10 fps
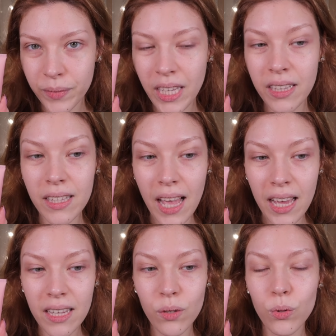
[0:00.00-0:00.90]
que
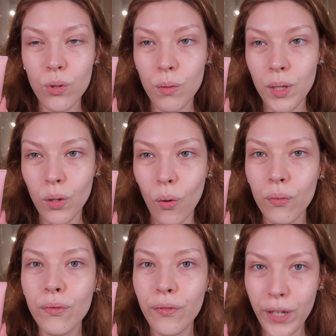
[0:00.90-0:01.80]
tem o
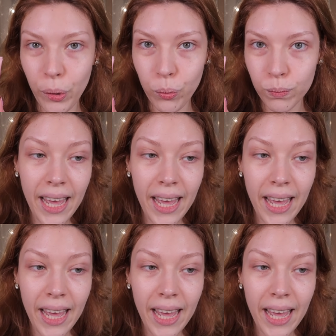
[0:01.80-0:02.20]
subtom frio.